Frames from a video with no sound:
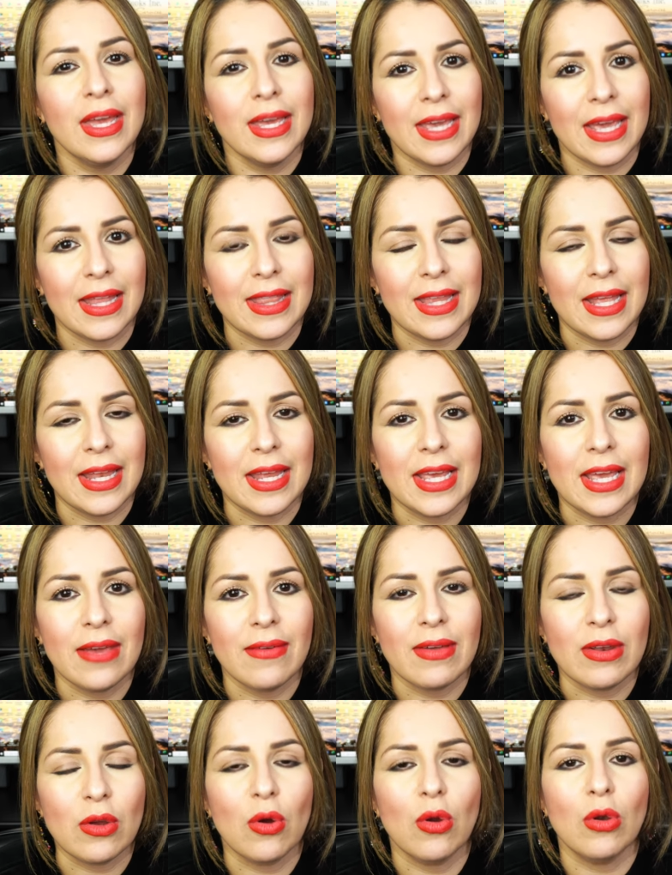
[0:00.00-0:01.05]
que tiene que
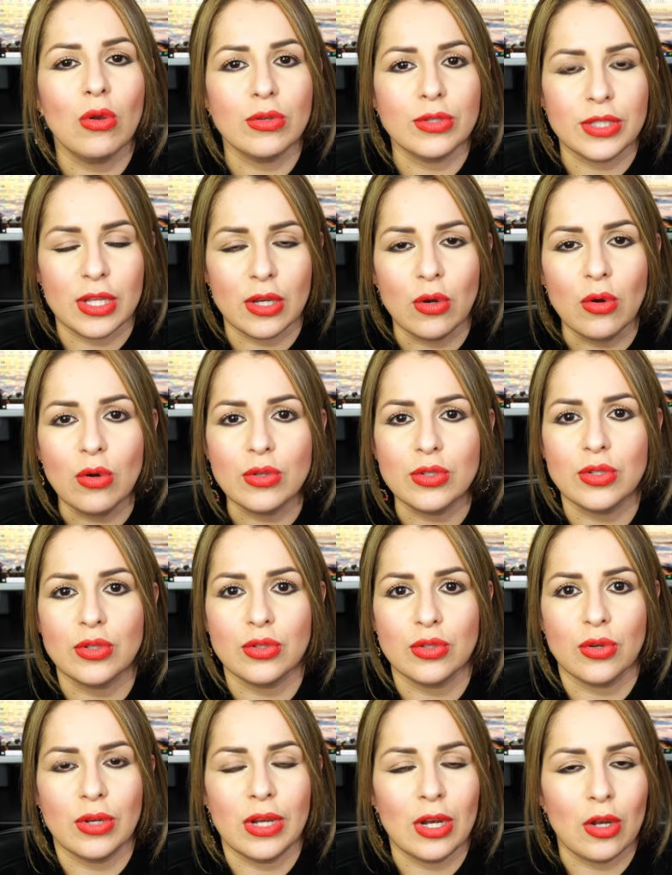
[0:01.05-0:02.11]
ver con los
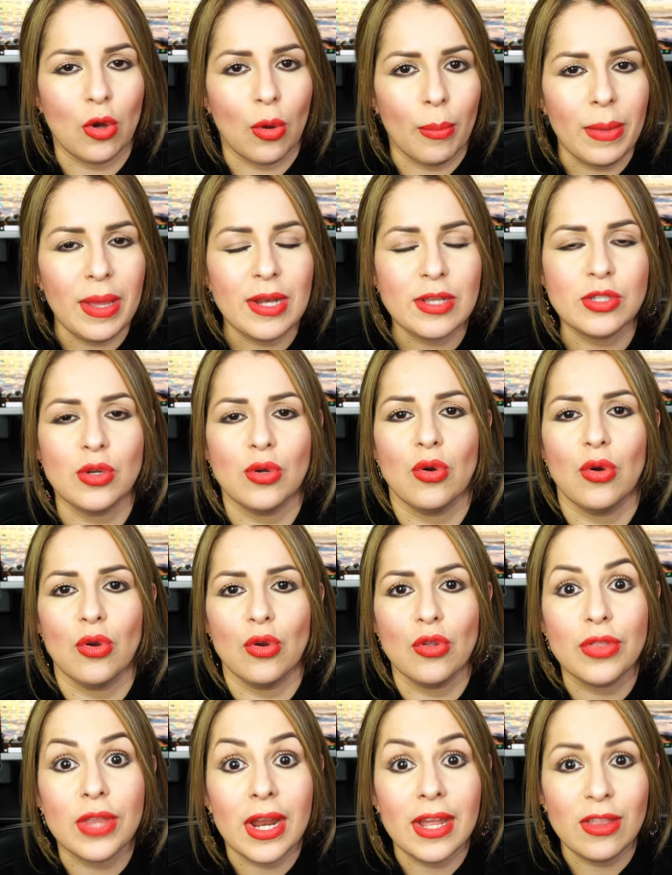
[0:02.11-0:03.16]
negocios, con el comercio,
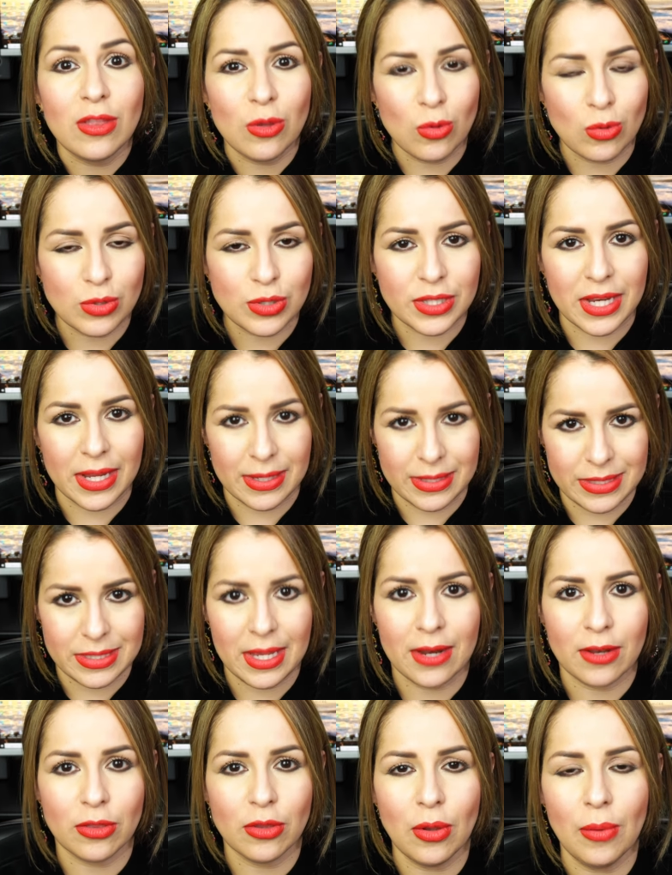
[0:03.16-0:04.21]
con otra industria,
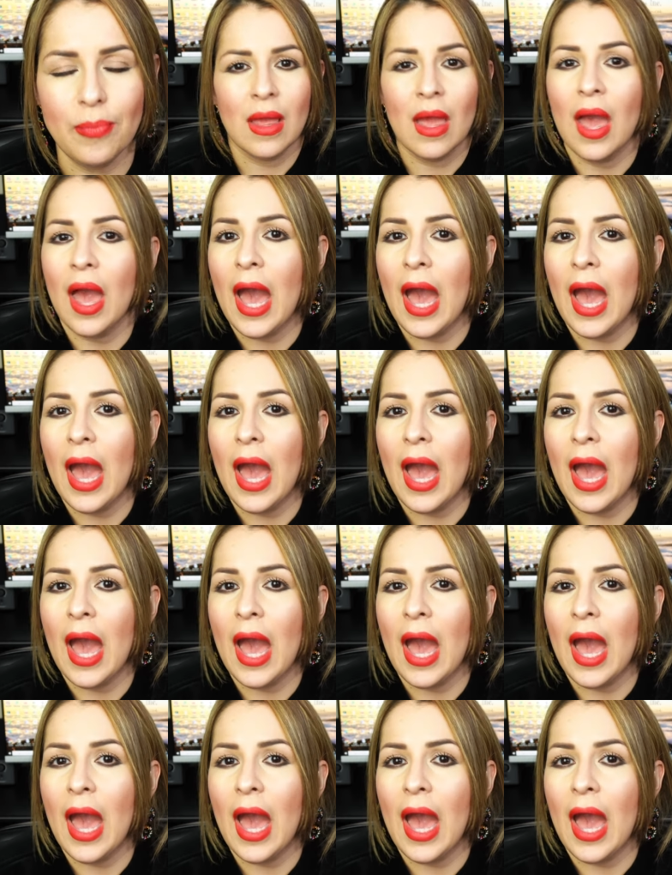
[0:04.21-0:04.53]
¿cierto?